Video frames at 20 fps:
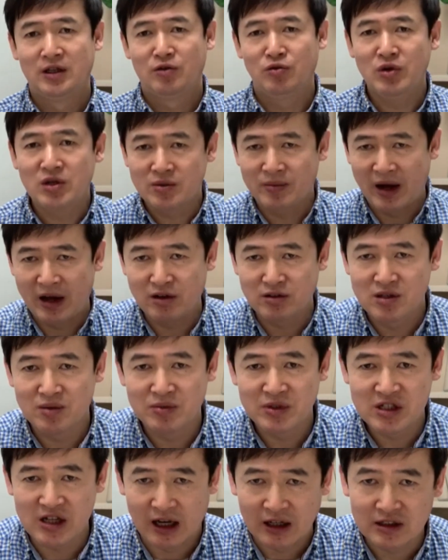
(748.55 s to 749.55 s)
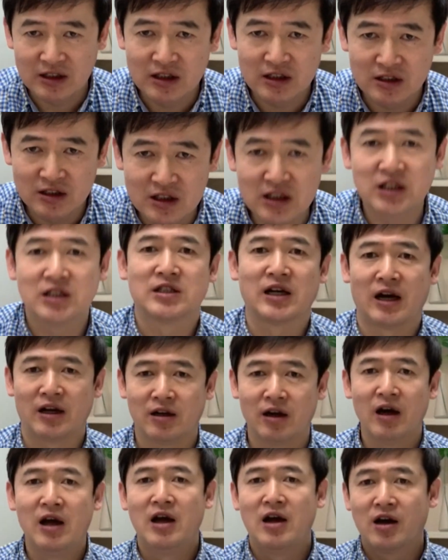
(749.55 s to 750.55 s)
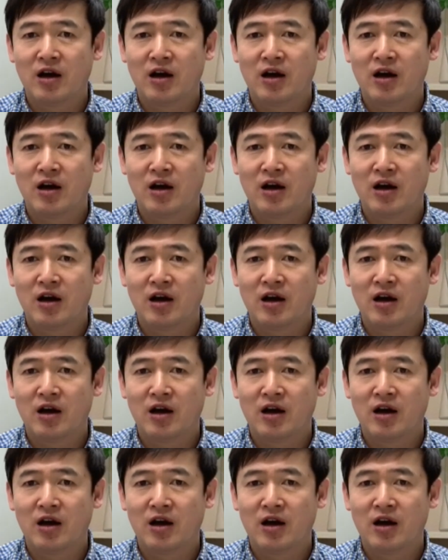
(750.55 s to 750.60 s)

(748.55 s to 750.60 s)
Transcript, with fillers: 为什么还要这么详细的记载呢？